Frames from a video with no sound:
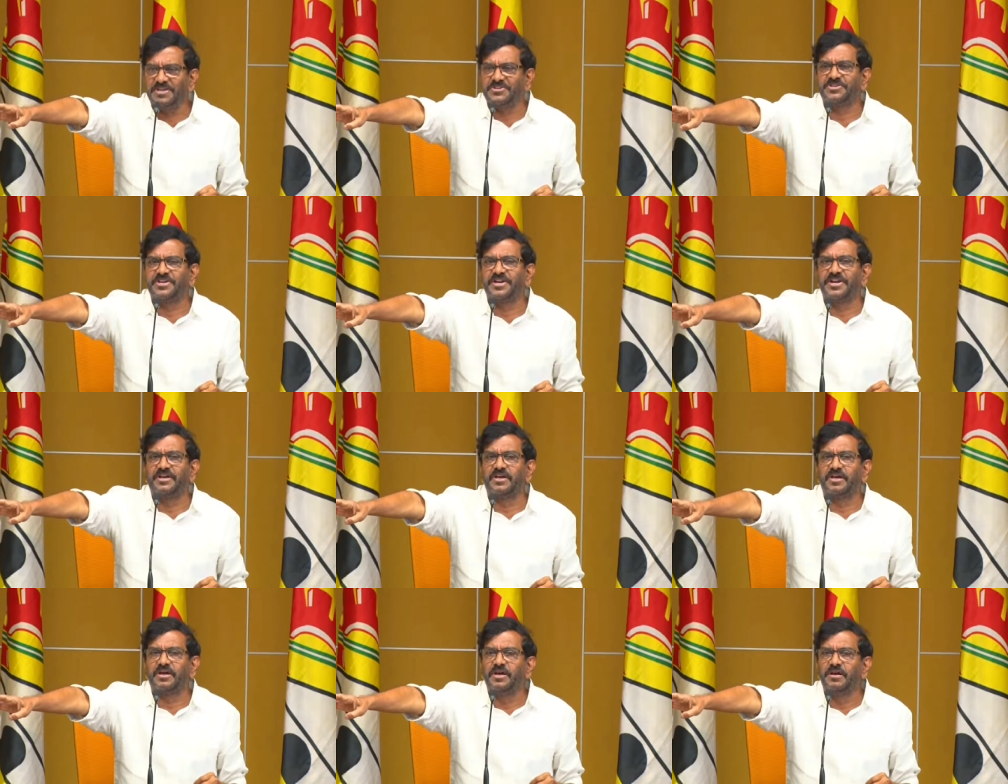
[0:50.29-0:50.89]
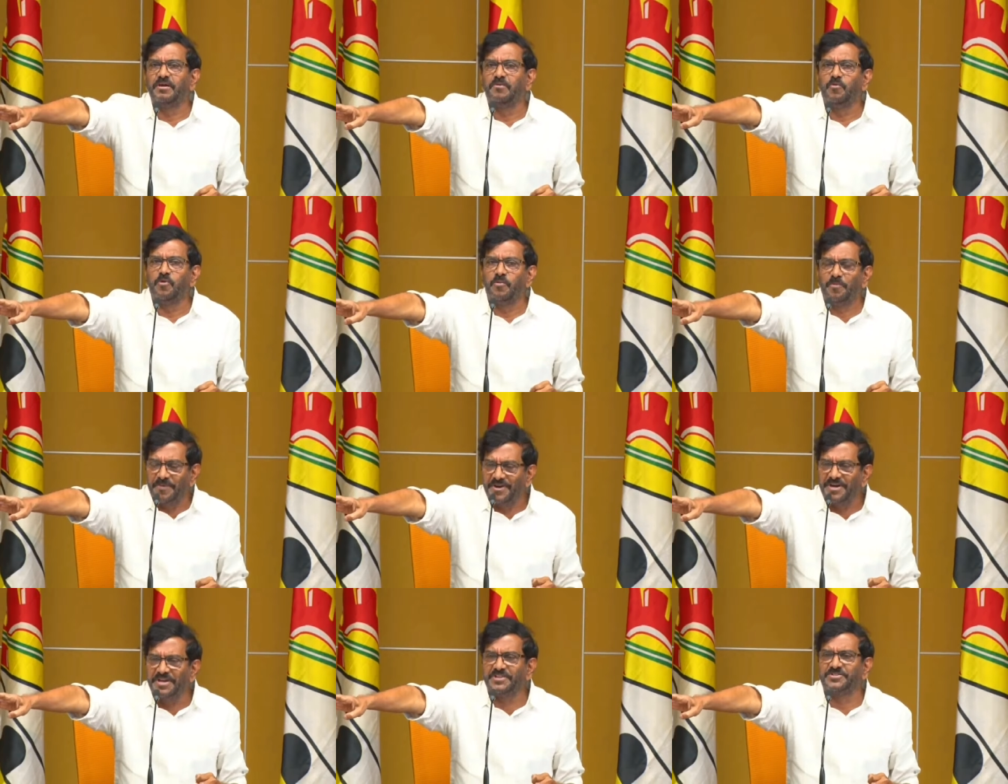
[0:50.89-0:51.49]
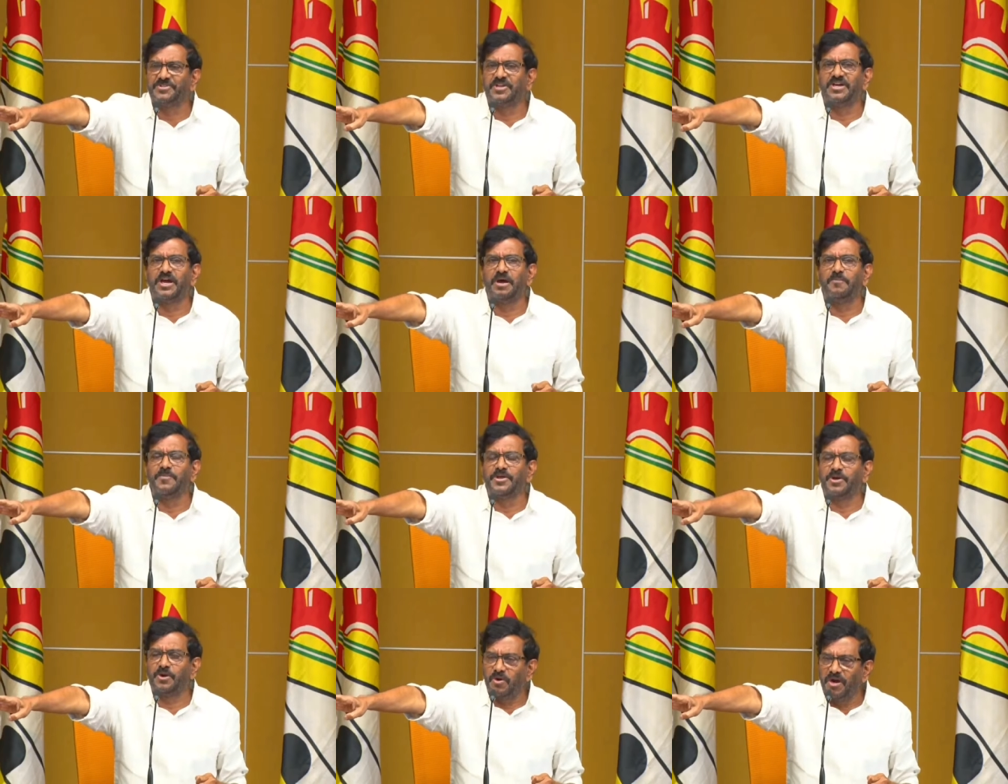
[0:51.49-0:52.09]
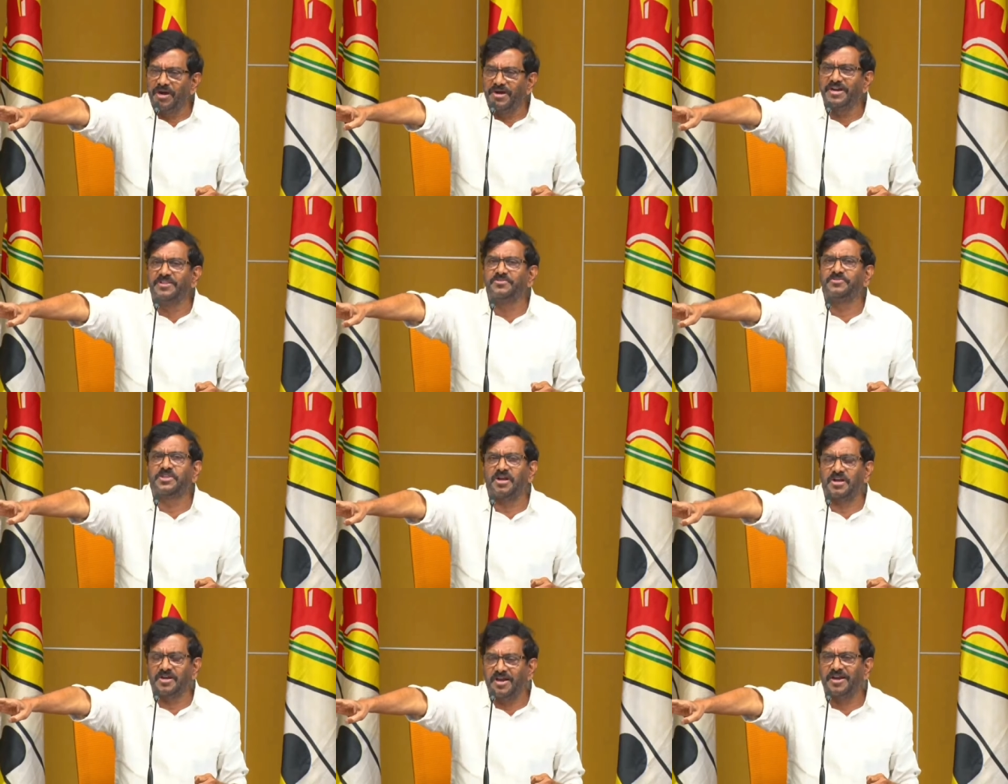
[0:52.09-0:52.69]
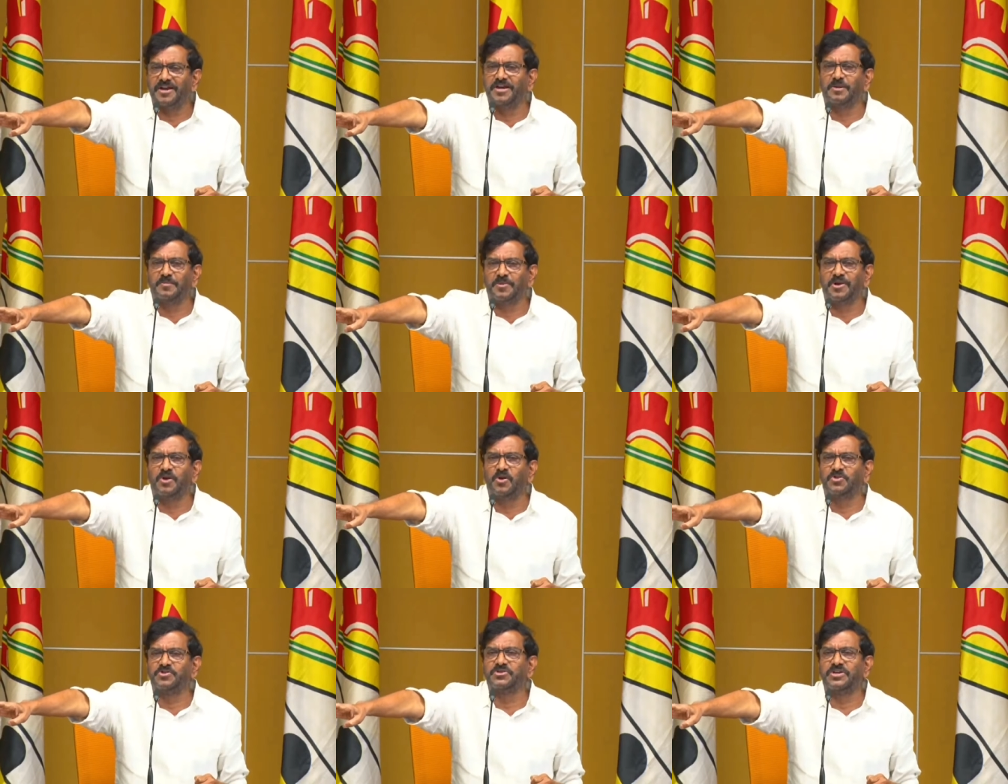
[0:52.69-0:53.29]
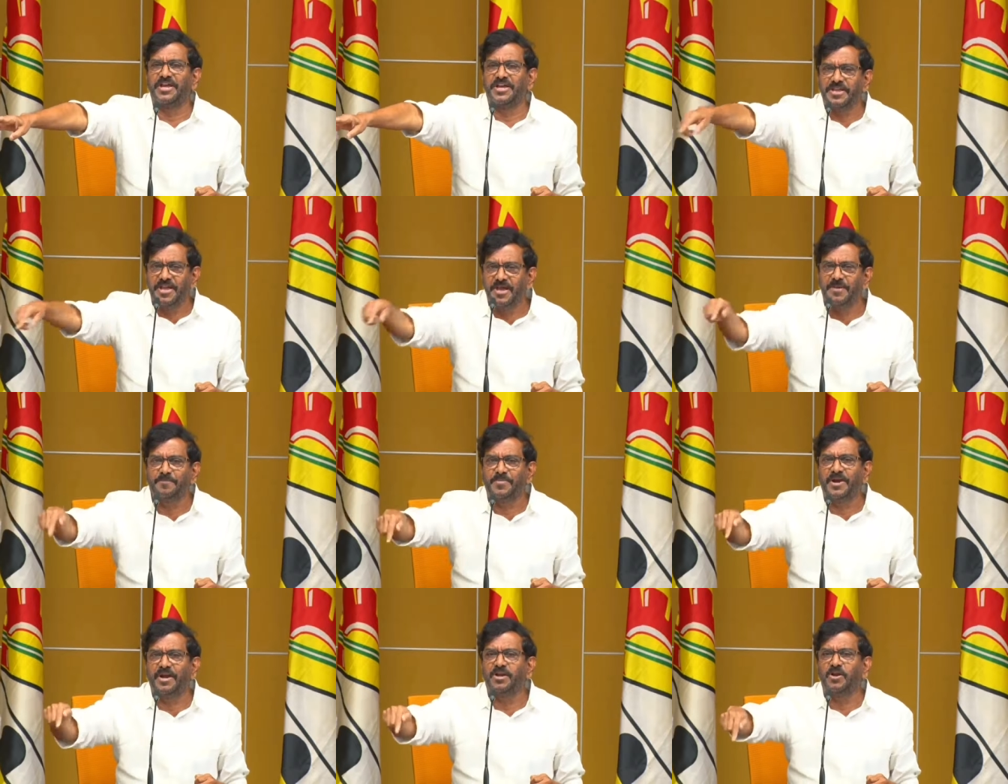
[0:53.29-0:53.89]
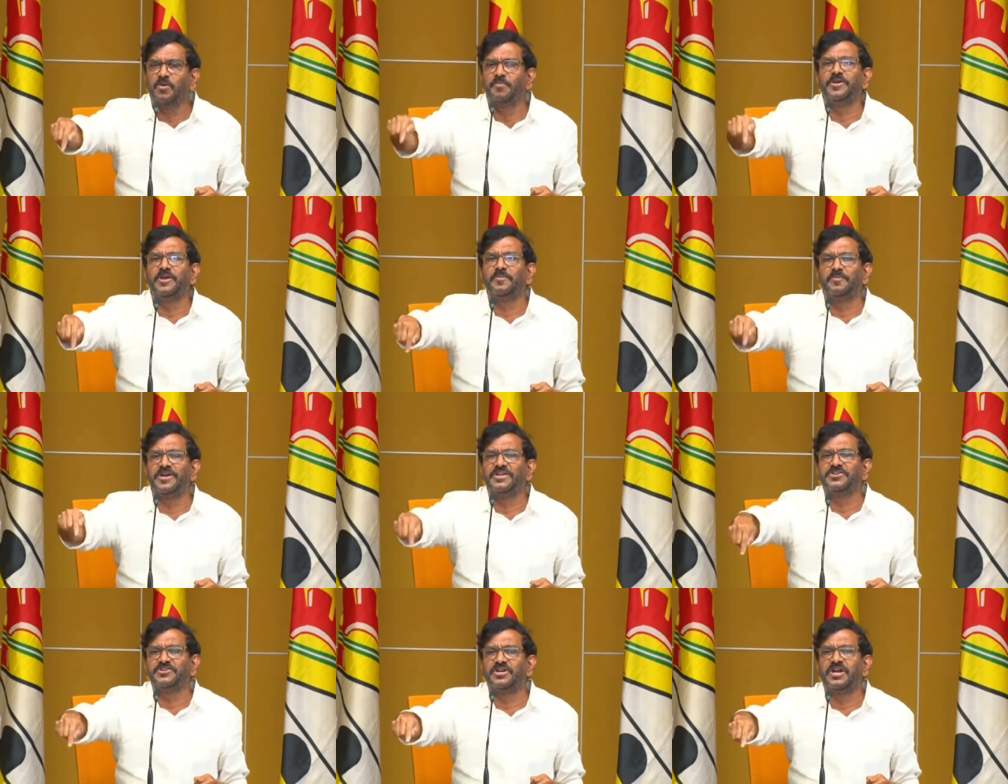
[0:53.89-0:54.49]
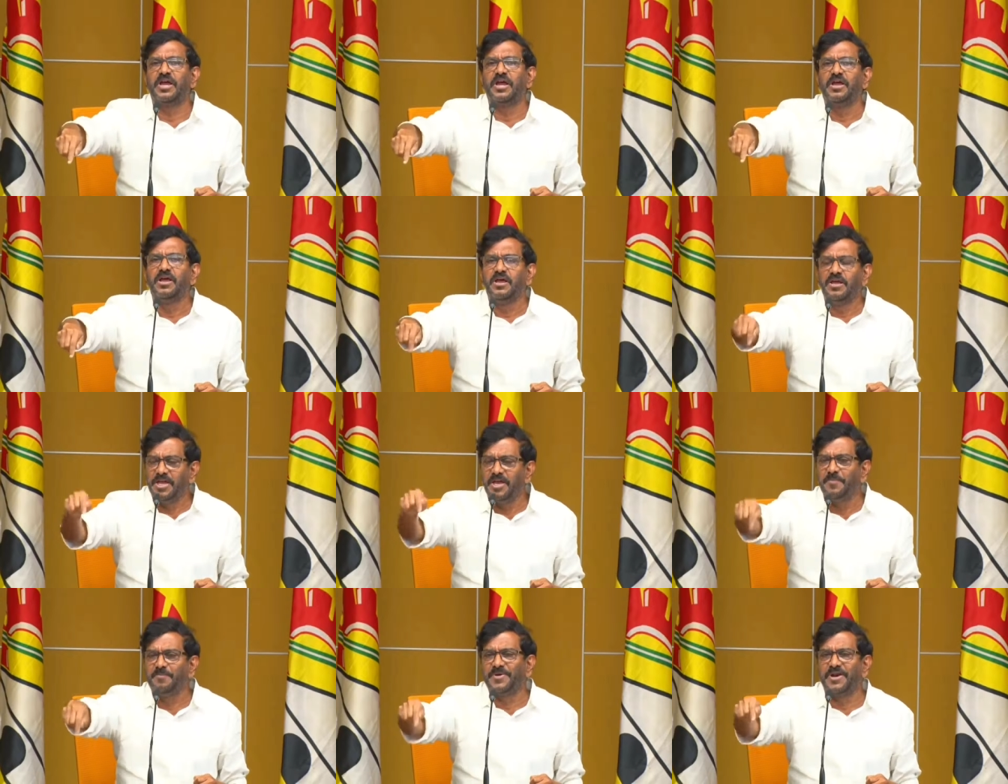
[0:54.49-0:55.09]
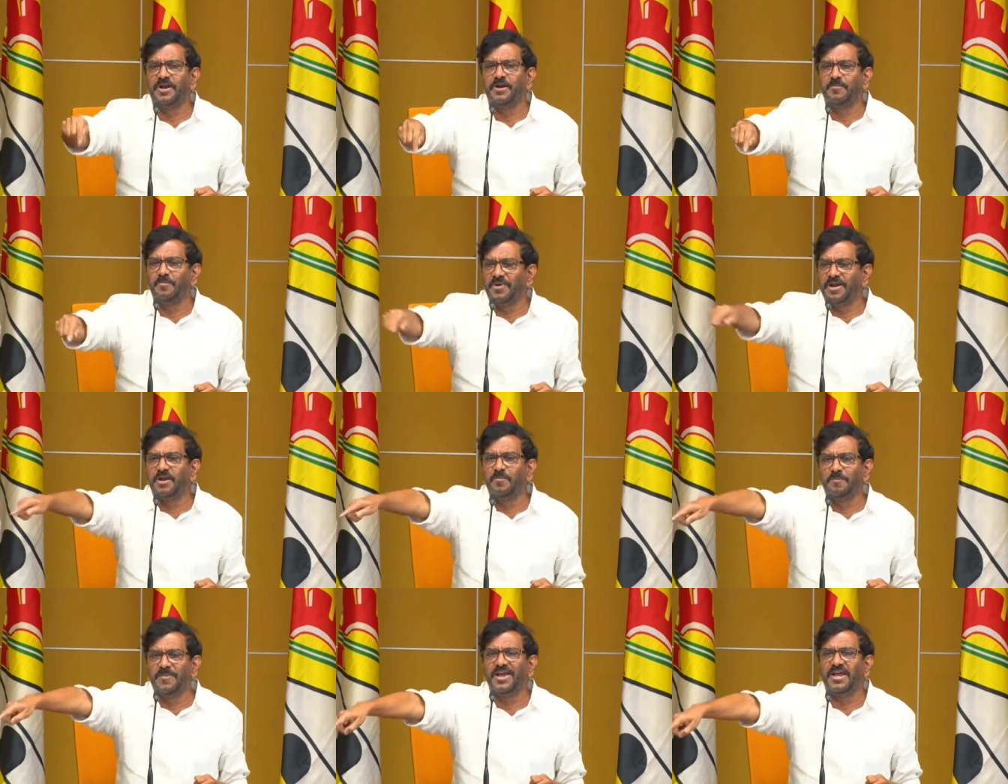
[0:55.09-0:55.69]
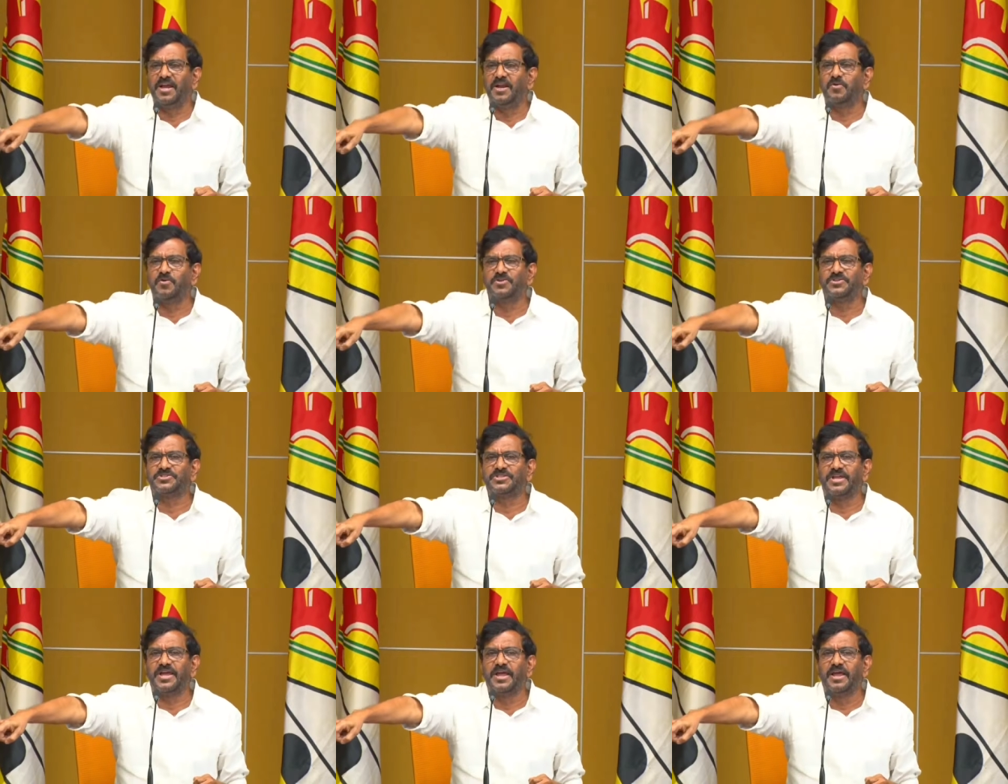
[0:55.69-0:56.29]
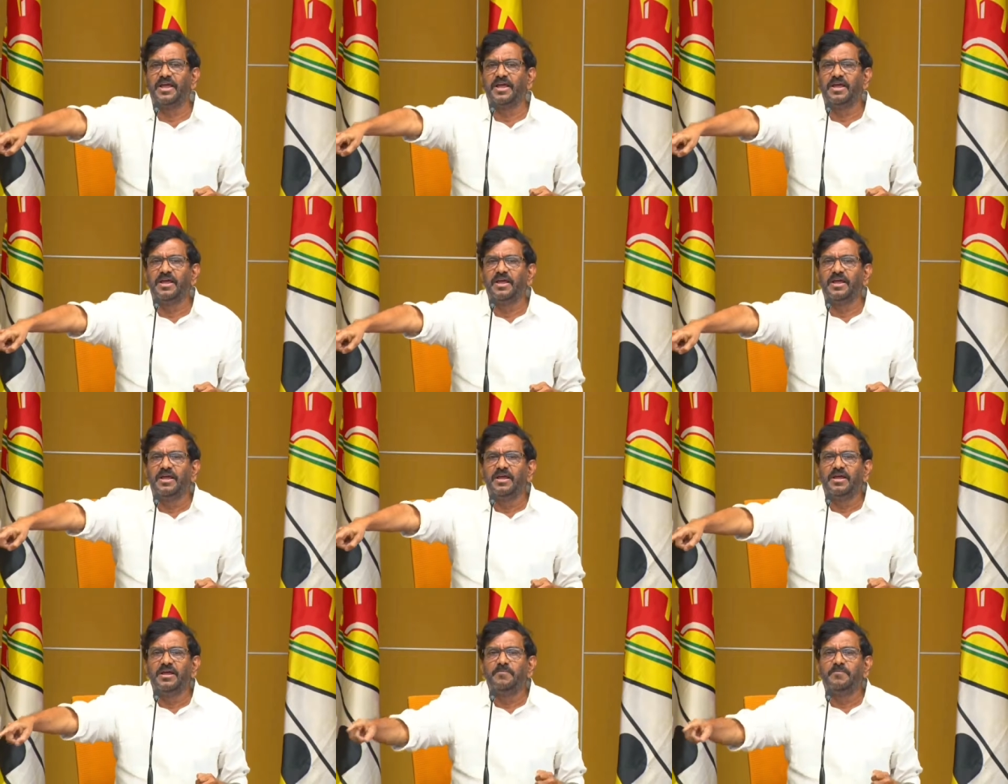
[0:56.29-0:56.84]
డొమెస్టిక్ విపరీతంగా మీరు రెండింతలు కరెంటు బిల్లు వస్తున్నాయి ఏప్రిల్లో మీరు పెంచిన ఏప్రిల్ బిల్ మేలో వస్తే